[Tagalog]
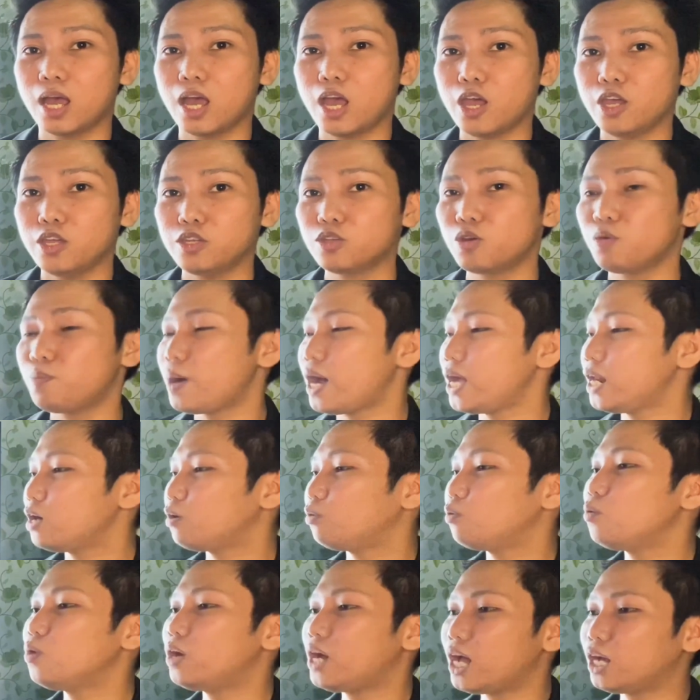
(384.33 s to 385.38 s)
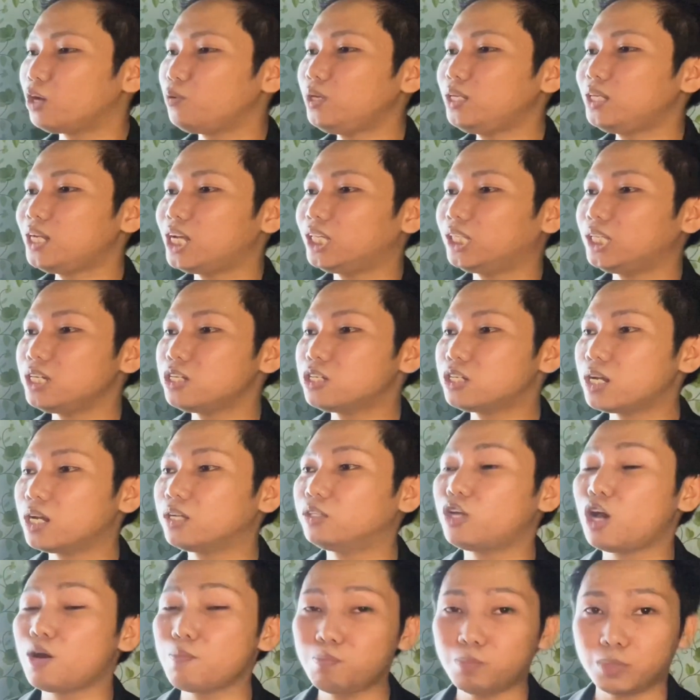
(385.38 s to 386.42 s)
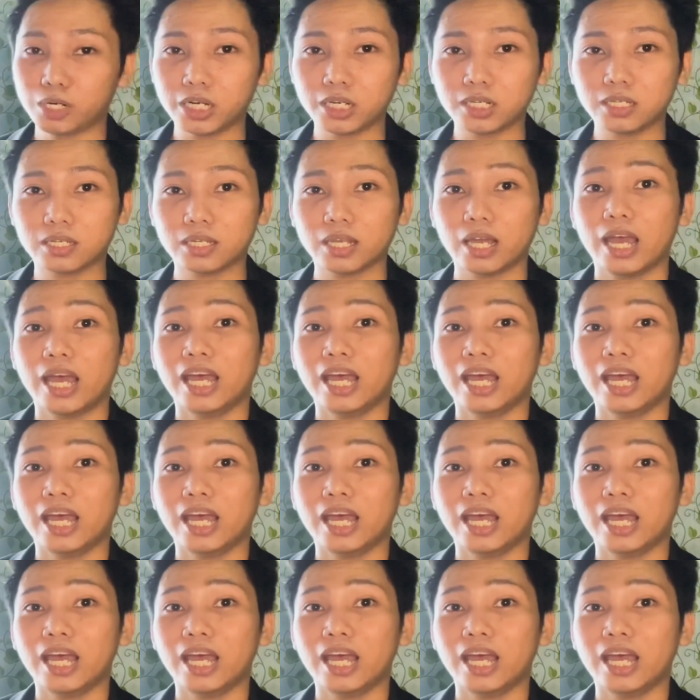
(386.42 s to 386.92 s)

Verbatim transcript: So, parang kung gagawin natin siyang numbers,